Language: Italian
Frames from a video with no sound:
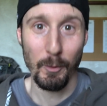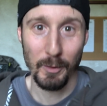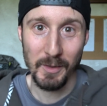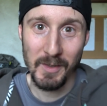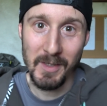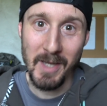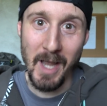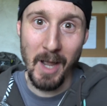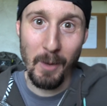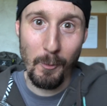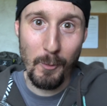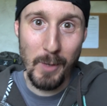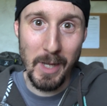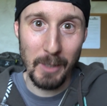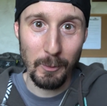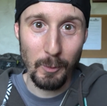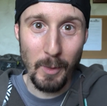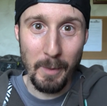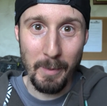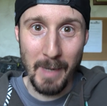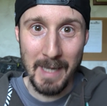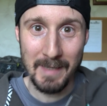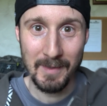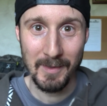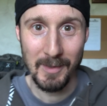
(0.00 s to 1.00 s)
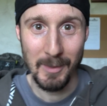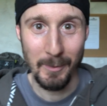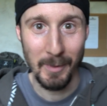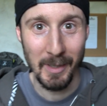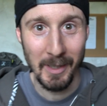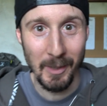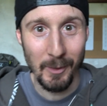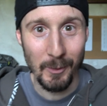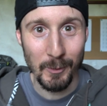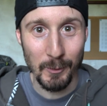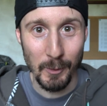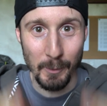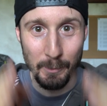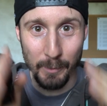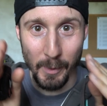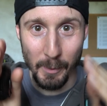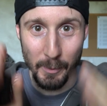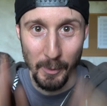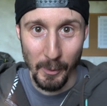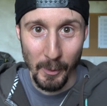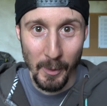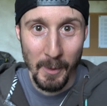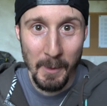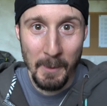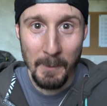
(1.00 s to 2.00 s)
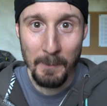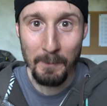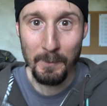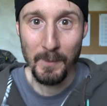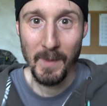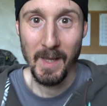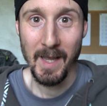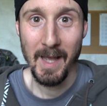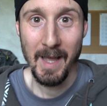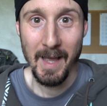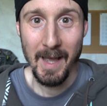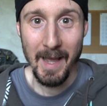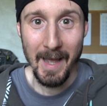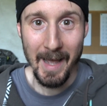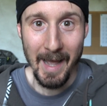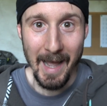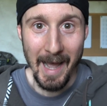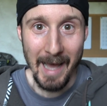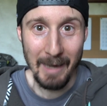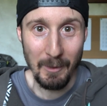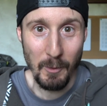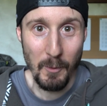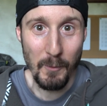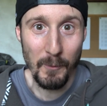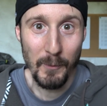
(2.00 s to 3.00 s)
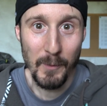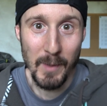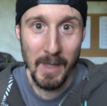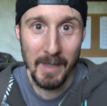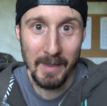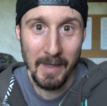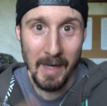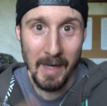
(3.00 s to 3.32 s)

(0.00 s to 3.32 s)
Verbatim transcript: ossia qui a due passi perché io sto proprio al confine